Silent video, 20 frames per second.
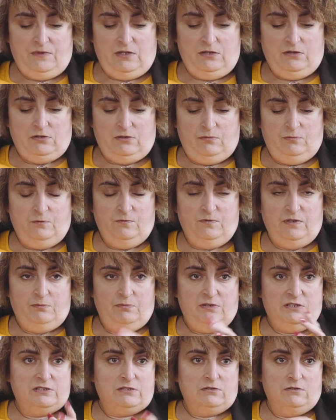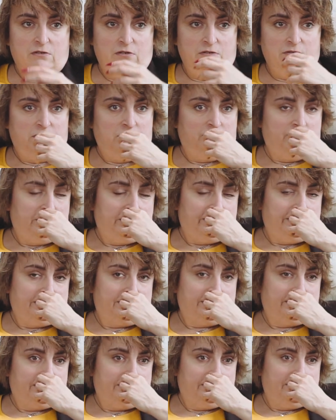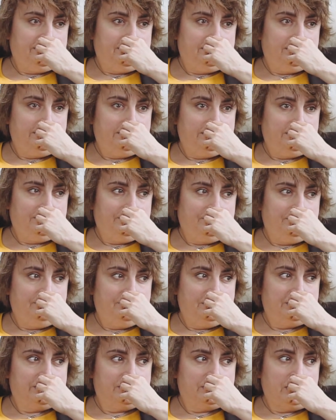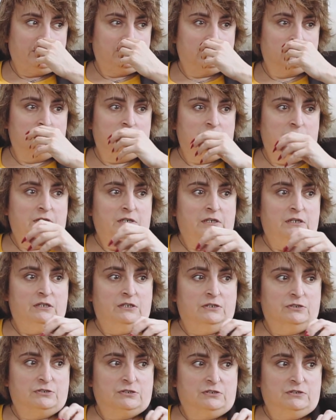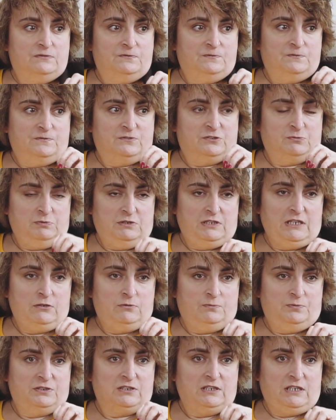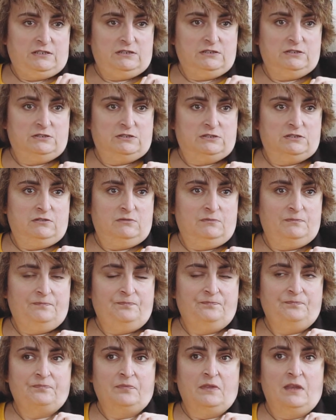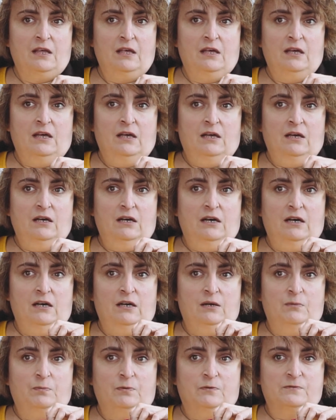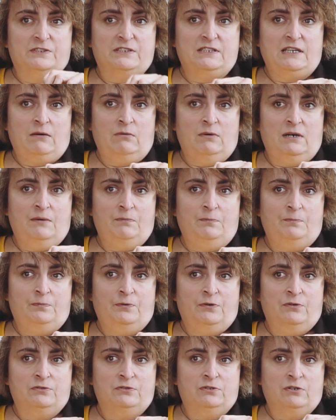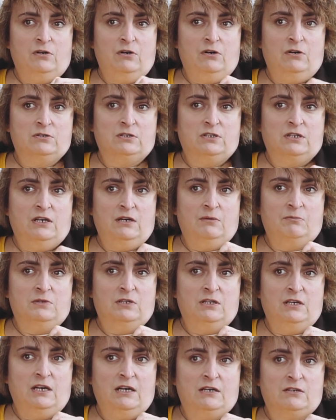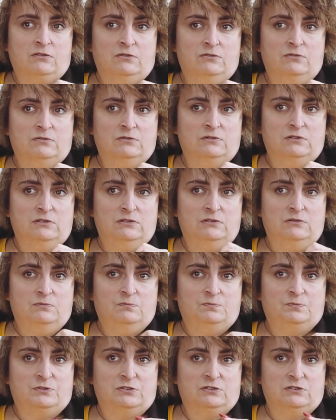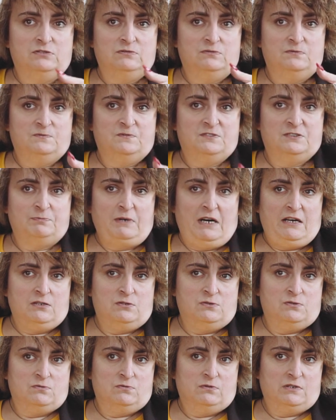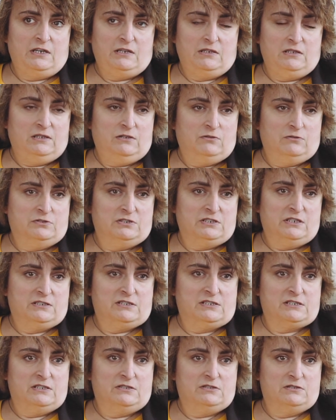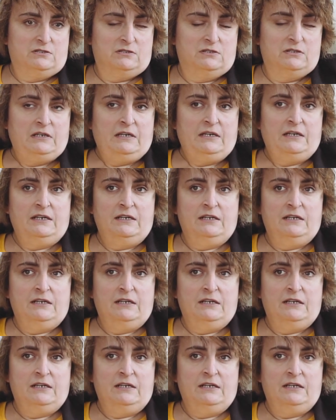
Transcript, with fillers: I to mówię bez ironii, bez, e, bez żartu, czyli w szpitalu psychiatrycznym e, powstała pod okiem niejako i przy wsparciu Karla Rogersa, czyli